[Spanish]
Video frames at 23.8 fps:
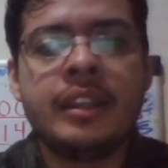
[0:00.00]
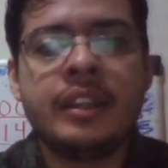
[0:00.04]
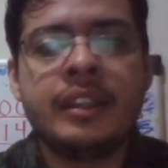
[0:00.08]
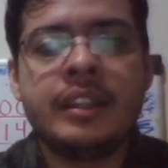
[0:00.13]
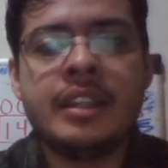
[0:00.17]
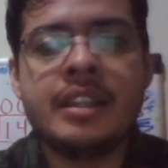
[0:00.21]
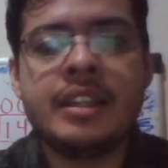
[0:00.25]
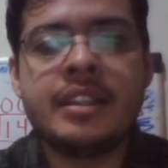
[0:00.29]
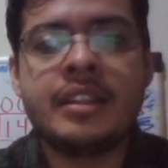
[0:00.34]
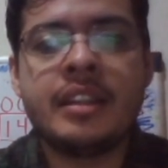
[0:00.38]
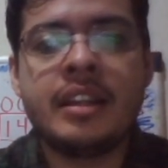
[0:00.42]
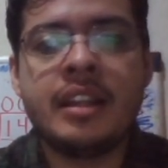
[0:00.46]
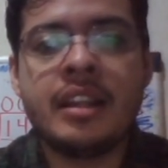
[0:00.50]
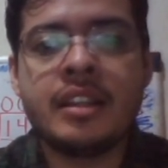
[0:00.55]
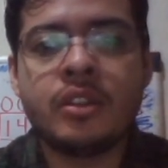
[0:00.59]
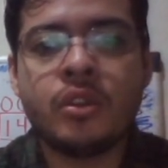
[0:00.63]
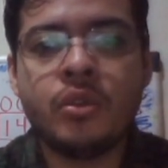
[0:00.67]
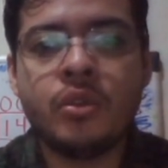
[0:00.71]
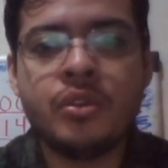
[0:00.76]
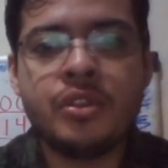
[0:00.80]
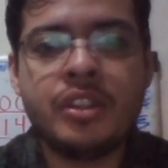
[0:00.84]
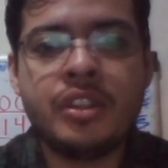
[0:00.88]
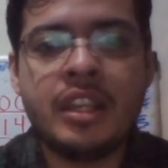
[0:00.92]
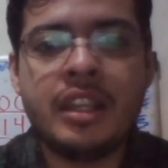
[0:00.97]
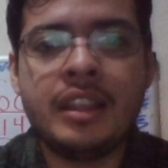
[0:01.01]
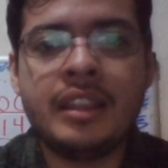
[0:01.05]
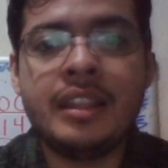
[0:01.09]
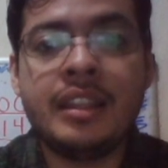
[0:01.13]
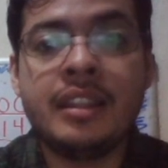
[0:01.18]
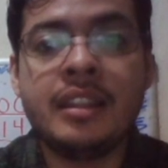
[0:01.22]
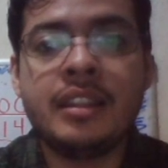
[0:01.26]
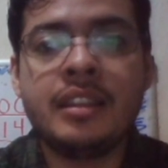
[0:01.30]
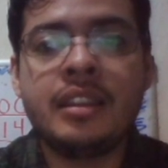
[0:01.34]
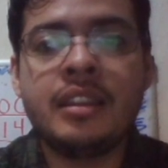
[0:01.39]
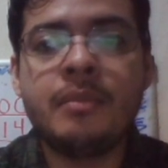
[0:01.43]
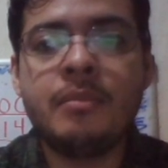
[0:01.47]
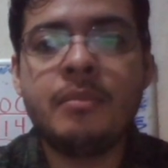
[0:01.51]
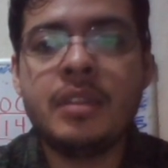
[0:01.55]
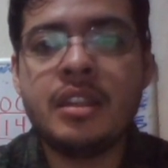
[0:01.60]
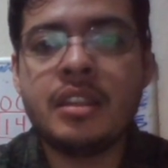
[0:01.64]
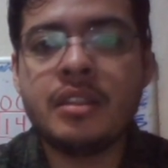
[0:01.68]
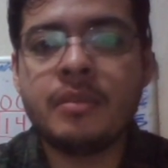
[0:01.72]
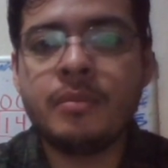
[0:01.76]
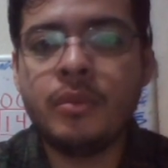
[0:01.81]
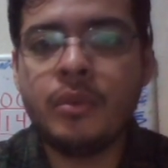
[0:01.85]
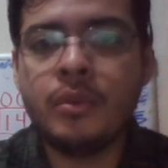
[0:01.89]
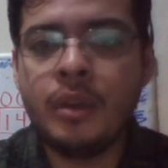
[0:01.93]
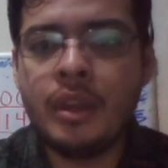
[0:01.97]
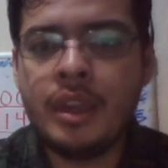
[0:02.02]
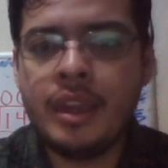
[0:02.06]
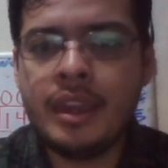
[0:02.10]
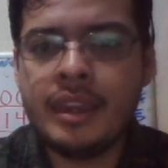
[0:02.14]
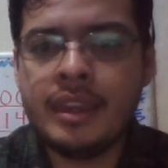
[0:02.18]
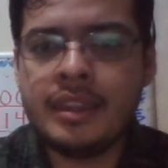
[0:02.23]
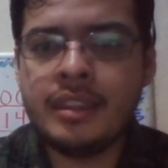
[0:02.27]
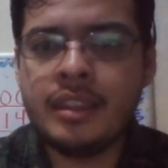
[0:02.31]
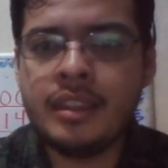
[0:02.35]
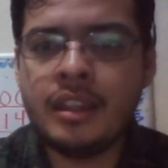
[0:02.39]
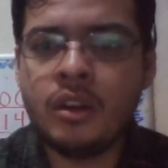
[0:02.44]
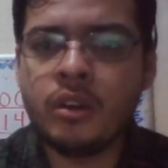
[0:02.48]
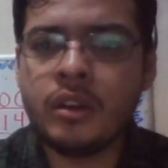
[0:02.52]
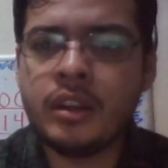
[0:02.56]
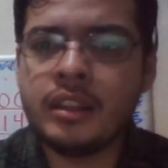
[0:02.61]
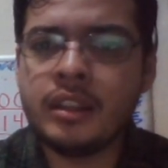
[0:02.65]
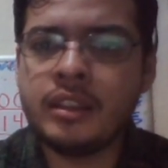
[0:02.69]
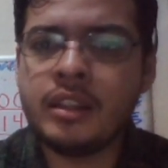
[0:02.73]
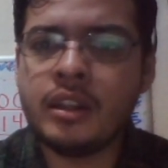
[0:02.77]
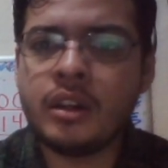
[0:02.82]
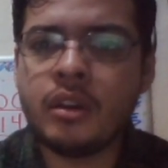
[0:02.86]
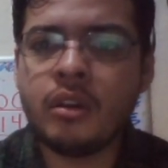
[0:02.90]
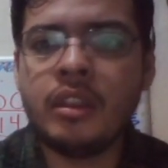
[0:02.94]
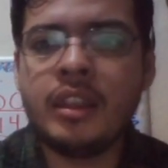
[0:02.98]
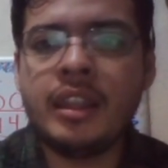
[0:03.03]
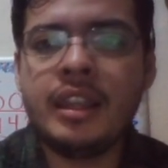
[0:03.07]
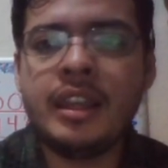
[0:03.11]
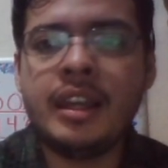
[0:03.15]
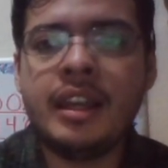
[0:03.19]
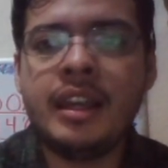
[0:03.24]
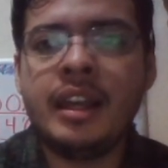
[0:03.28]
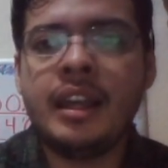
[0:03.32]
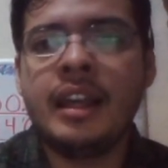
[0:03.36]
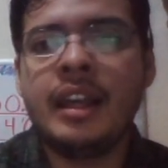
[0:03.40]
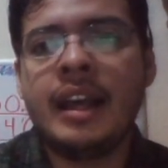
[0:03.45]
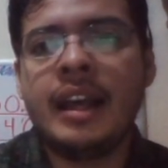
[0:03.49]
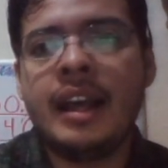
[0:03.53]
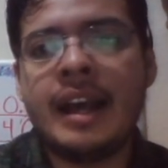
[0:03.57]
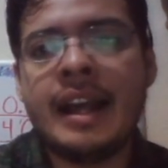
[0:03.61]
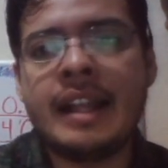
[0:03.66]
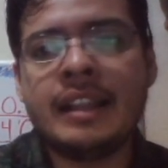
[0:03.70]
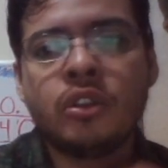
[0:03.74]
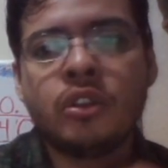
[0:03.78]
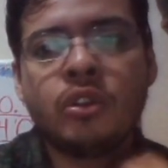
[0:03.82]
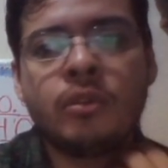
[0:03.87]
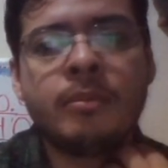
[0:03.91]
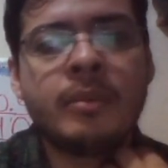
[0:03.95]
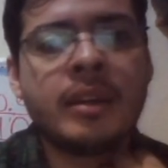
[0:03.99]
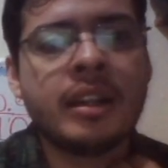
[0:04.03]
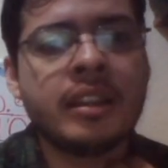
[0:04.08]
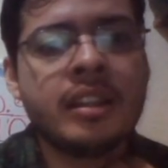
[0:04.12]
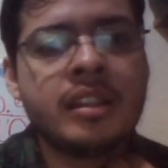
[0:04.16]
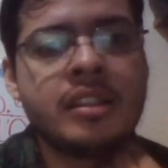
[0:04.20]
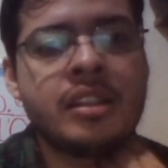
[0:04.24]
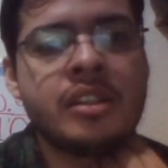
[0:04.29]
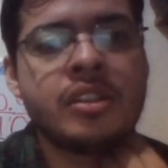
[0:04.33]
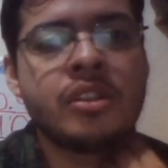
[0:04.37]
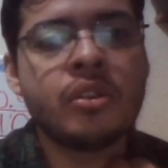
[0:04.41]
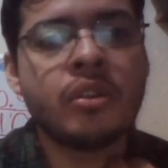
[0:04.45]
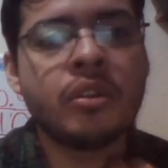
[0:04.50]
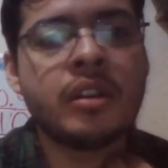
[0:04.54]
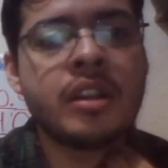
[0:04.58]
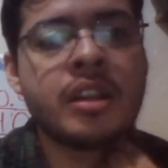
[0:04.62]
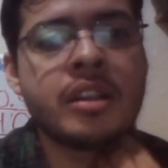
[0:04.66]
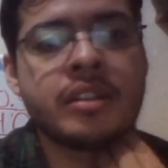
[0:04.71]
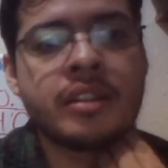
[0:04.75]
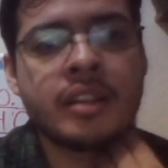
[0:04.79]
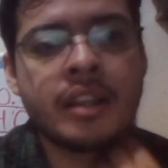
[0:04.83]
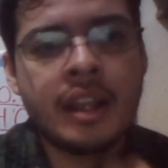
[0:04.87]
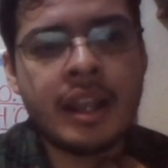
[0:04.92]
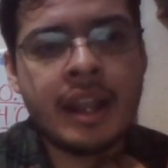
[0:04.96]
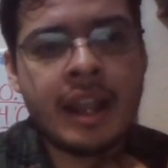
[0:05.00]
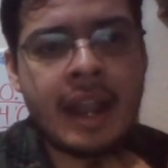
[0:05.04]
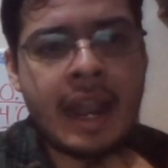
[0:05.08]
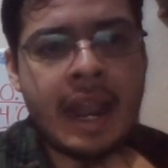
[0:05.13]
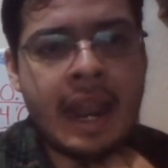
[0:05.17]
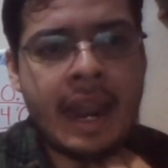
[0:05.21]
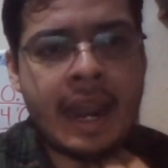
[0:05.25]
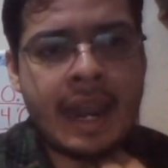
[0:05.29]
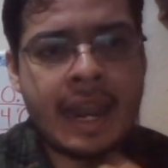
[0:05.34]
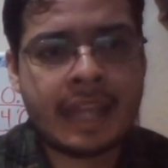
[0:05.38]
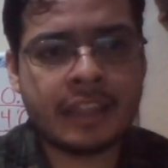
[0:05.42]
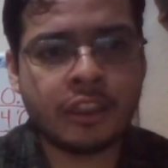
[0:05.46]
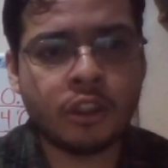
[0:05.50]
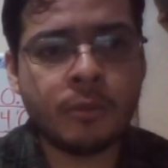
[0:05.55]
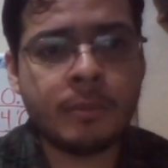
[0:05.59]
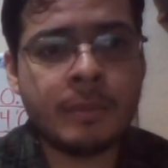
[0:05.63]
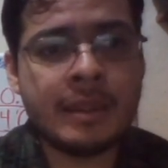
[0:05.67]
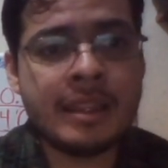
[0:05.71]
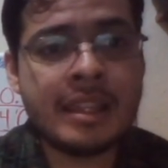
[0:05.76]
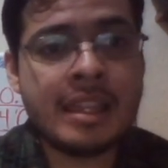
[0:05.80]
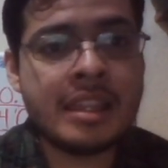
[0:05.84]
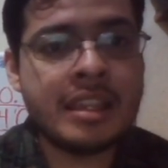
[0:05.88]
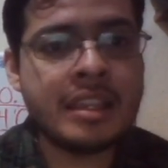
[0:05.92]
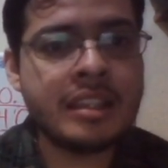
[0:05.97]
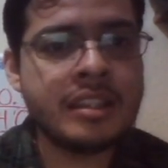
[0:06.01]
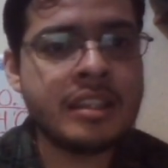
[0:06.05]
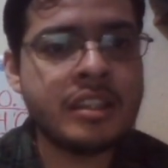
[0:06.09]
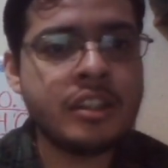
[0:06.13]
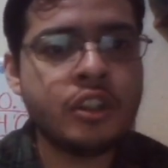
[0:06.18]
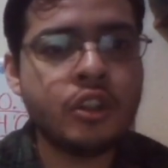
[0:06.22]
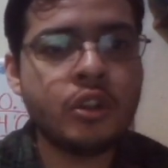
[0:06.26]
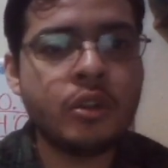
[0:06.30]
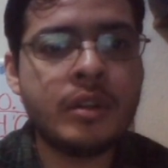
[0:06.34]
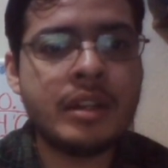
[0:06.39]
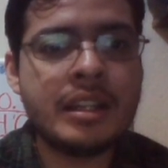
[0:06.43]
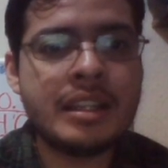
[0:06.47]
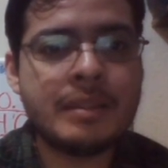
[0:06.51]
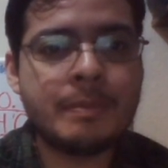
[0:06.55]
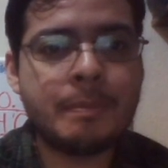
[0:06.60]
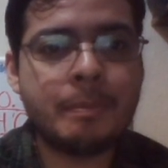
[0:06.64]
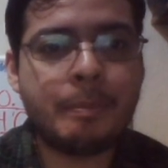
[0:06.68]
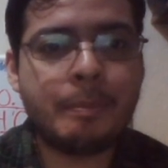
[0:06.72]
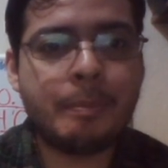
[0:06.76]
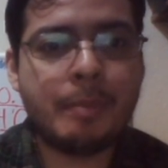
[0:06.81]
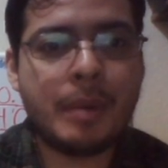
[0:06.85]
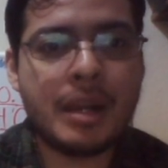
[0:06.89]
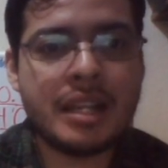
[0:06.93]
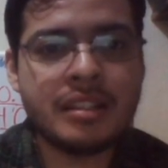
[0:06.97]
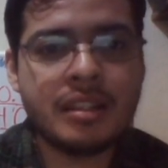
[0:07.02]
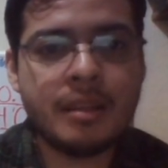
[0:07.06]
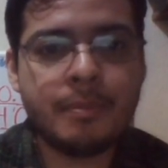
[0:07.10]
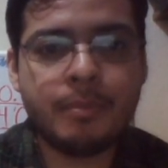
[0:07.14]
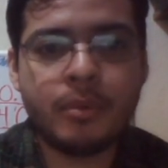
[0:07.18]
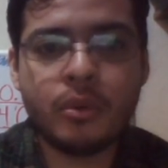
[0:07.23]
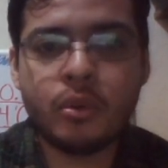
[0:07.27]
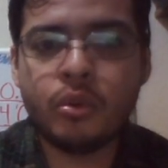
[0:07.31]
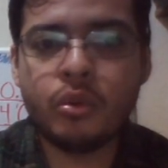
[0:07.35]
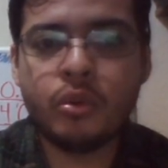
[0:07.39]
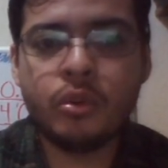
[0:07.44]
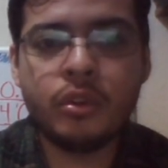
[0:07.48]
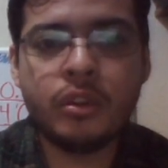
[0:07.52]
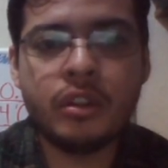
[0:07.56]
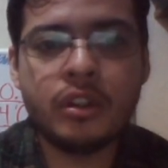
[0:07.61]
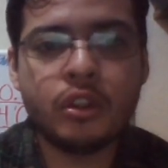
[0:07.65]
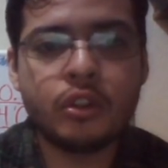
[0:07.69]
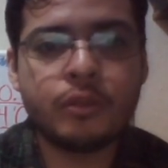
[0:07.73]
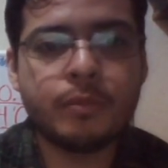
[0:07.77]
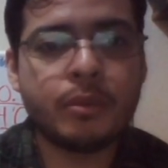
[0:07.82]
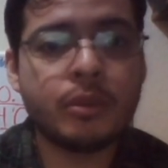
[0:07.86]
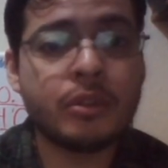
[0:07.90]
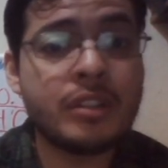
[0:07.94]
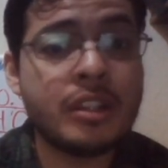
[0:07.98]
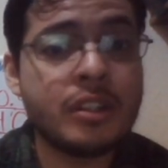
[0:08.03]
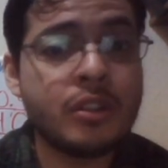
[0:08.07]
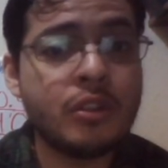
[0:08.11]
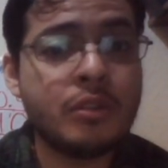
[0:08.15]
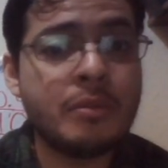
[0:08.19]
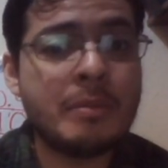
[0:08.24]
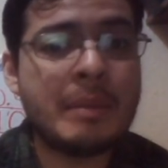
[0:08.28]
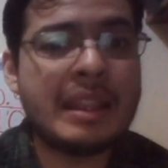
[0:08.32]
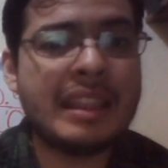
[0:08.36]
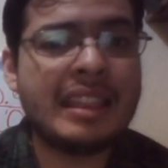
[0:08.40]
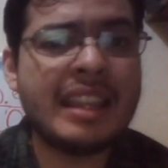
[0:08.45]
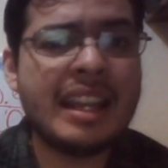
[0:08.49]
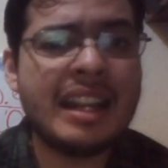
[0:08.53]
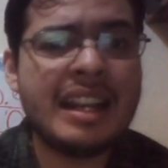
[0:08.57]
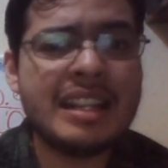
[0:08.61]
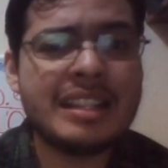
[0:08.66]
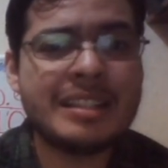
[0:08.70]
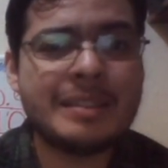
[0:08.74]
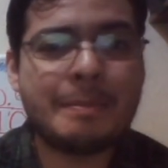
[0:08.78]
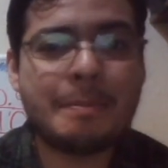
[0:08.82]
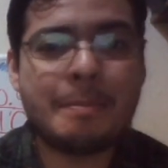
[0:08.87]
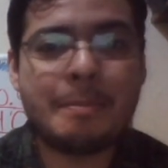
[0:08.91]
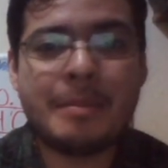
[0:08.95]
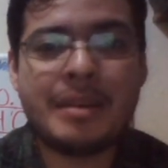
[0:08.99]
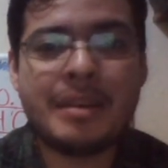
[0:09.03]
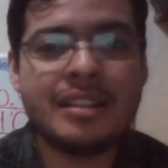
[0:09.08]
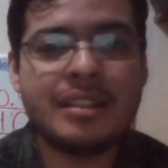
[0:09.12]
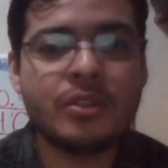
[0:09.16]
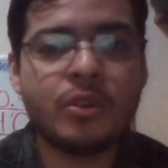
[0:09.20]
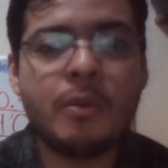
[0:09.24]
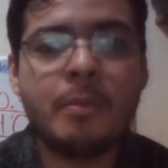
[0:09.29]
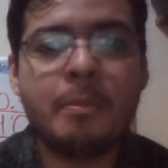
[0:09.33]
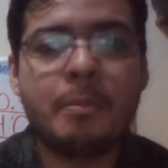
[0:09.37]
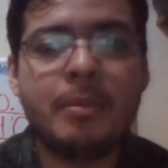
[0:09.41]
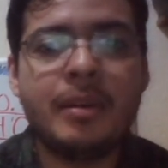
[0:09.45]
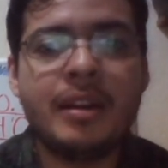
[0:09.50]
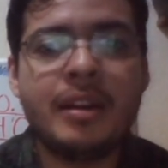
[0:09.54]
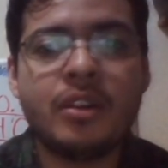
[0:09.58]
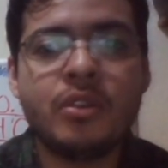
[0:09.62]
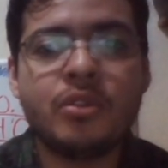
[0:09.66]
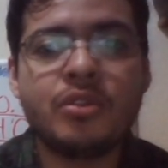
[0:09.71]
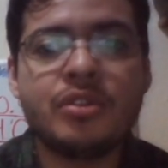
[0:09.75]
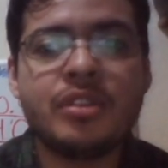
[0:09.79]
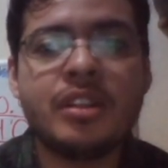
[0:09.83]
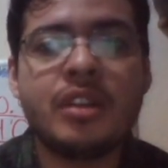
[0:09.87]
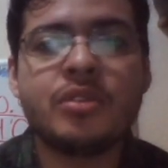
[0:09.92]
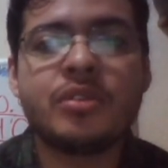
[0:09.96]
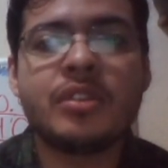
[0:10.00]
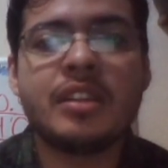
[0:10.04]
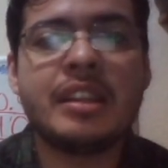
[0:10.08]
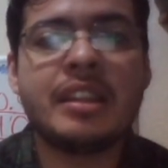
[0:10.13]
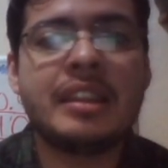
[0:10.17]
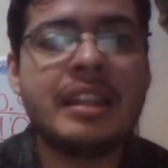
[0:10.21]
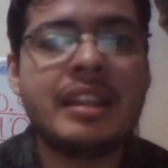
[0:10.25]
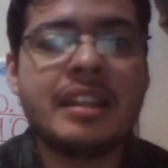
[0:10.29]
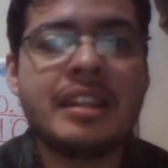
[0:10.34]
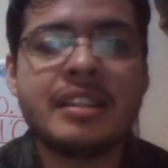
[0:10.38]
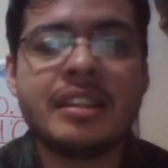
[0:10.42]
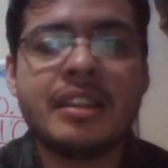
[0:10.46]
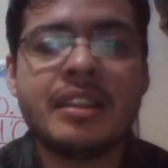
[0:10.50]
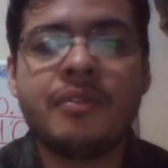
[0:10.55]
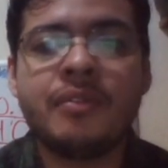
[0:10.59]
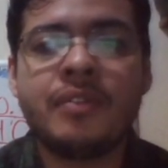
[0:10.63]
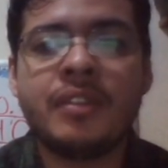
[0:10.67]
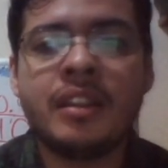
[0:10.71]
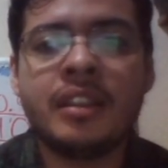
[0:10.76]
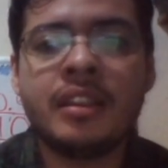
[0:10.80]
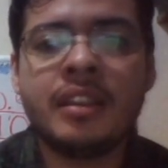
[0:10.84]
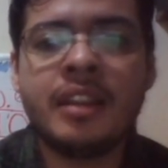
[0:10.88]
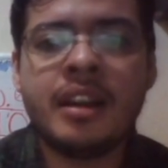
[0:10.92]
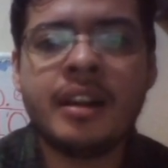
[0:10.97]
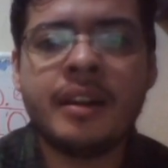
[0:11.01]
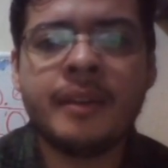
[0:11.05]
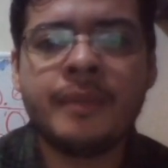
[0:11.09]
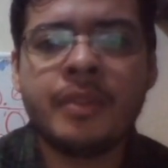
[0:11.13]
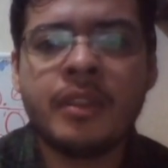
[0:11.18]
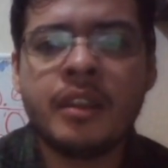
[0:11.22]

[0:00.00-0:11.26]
y serás consciente de ti mismo y de lo que te rodea al tomar decisiones. La toma de decisiones pasa por uno de los procesos mentales más complejos a los que tienes que enfrentar.